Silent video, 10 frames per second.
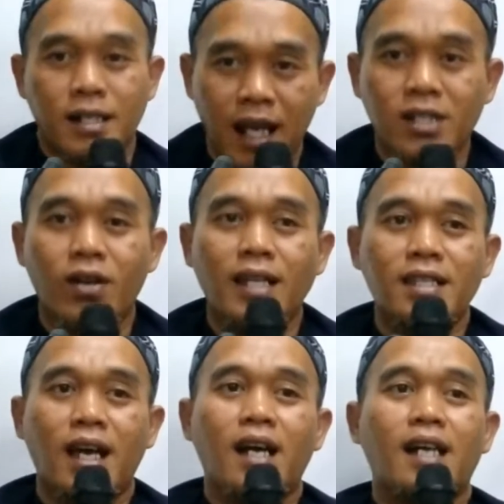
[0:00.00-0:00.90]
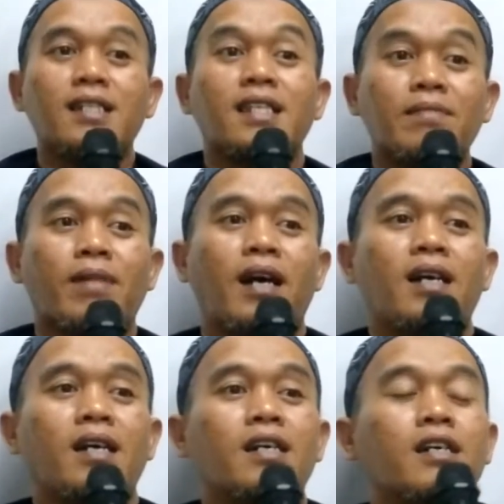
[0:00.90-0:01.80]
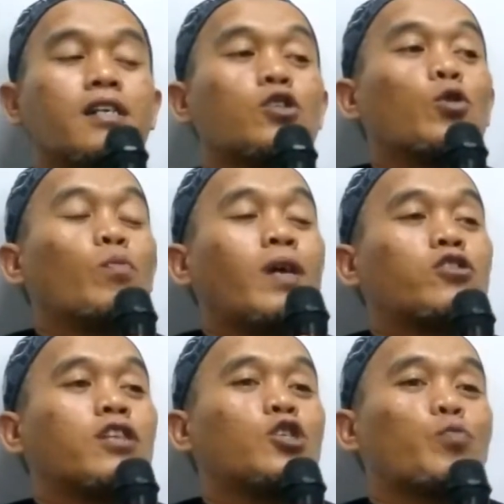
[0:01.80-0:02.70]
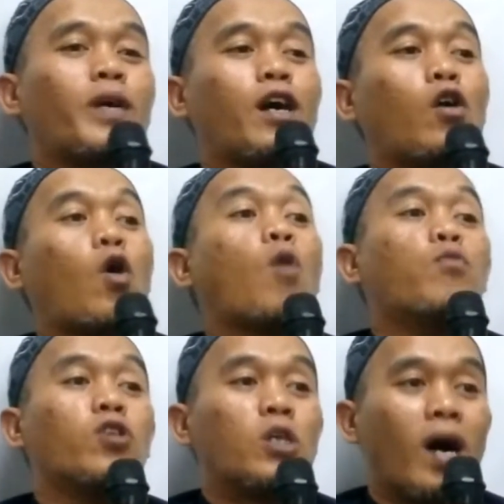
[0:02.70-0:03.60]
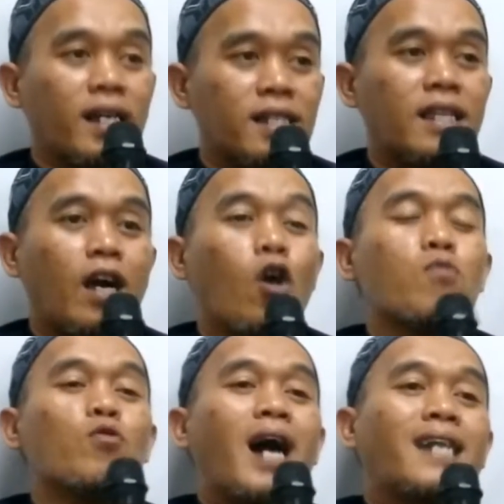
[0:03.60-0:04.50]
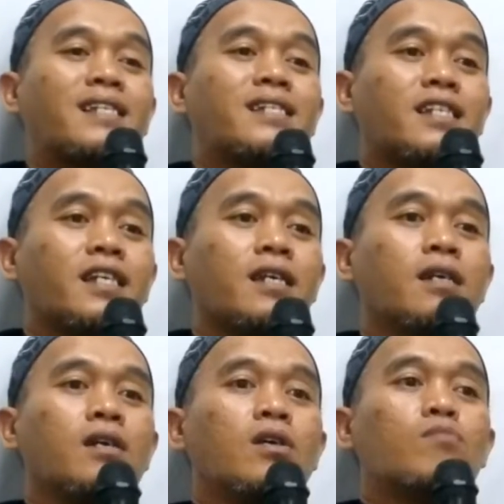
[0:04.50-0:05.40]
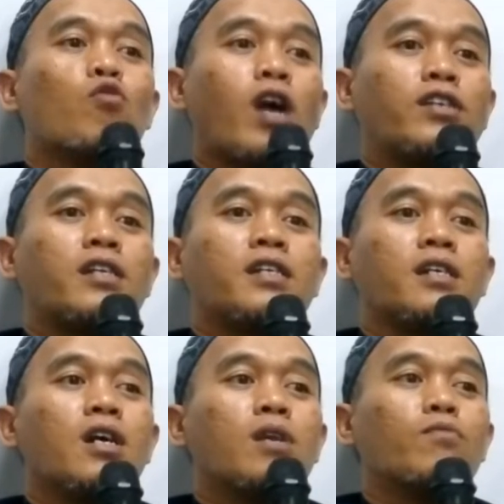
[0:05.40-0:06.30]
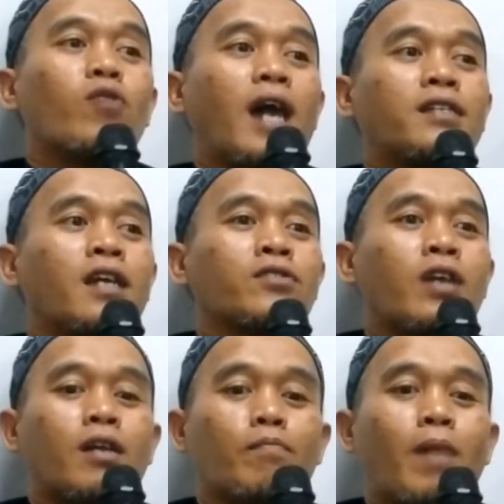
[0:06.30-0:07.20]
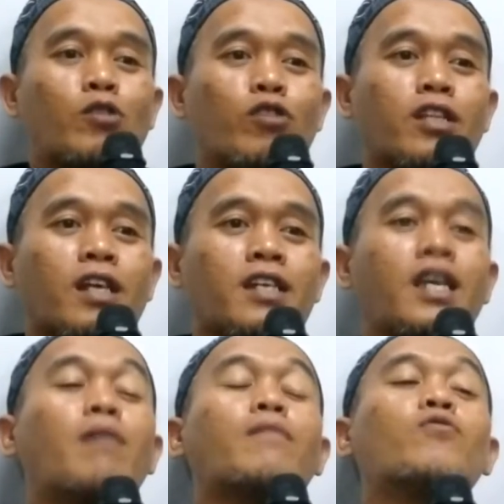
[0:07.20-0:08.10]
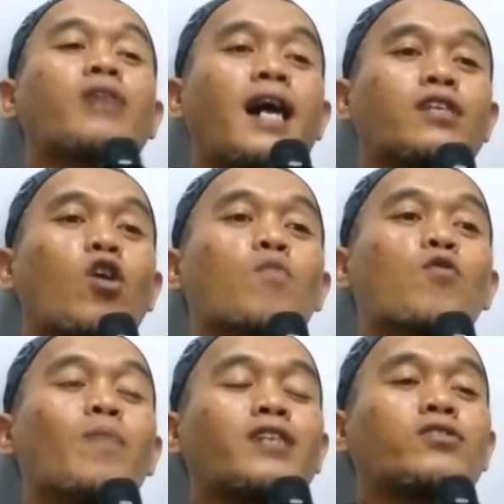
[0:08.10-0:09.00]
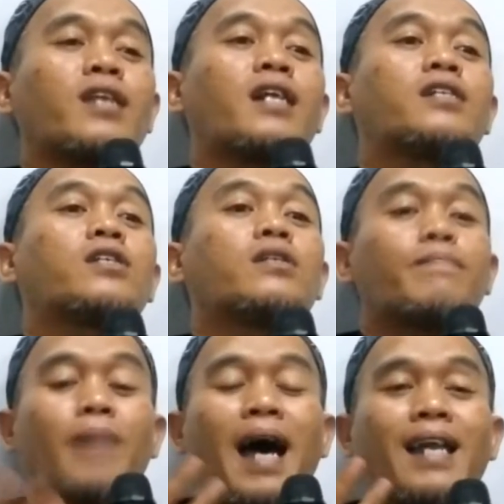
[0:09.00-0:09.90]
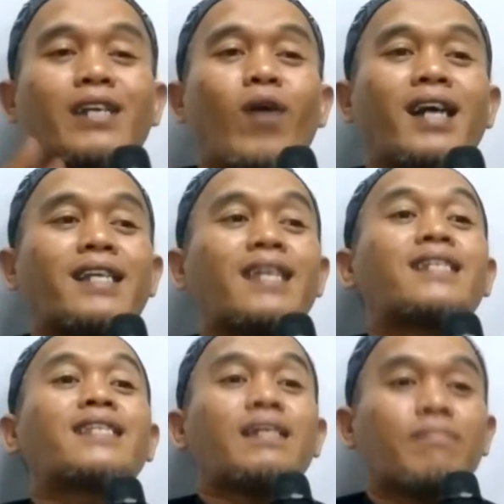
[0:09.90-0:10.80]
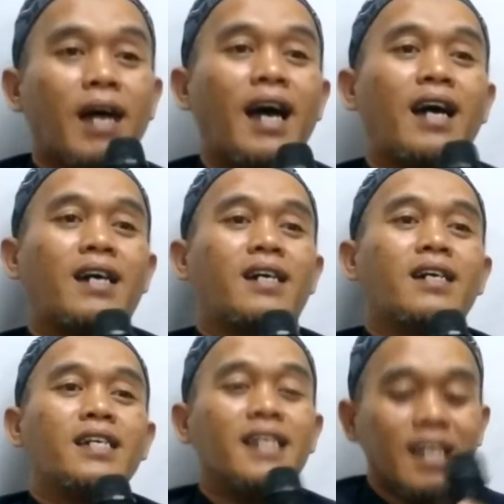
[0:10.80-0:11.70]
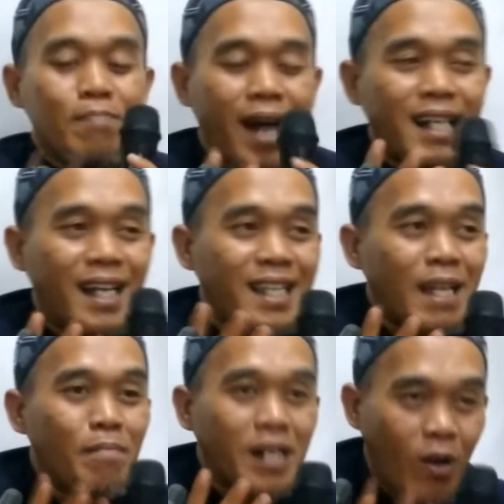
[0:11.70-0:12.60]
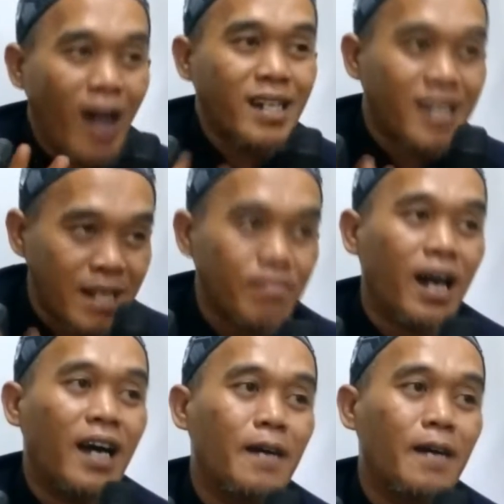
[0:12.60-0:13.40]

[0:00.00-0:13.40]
sah sholatnya nggak diterima itu maksudnya supaya kobul doa kita kobul arti di sini bukannya di bukannya ntar maksud kita dijawab bukan kobul maksudnya pahala doa kita diterima ini ibadah kita berdoa diterima